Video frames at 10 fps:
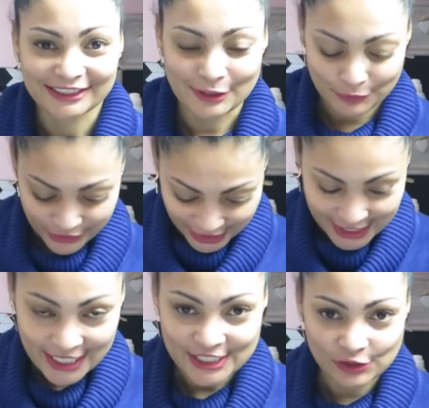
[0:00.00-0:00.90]
Até
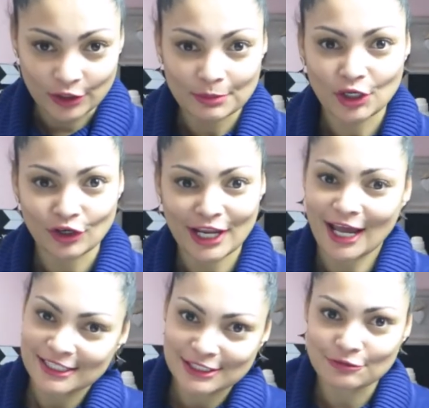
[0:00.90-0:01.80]
porque só em me
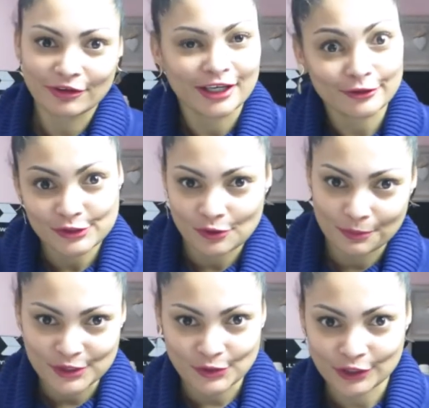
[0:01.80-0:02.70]
olhar se vê que eu sou uma
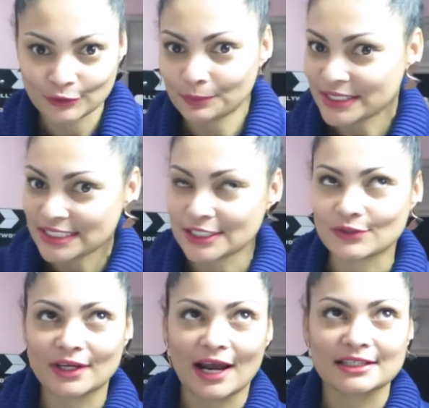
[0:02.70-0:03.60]
pessoa que não
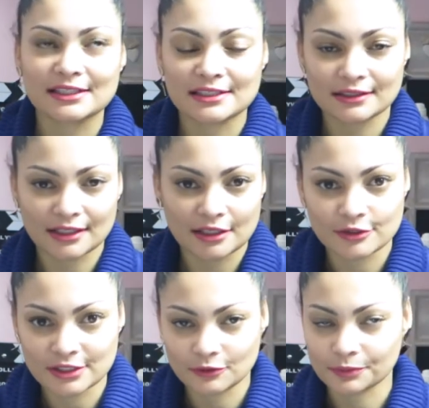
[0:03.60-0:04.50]
preciso. Graças a
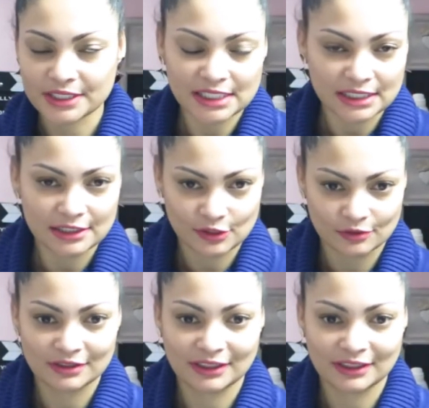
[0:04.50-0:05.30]
Deus eu não preciso.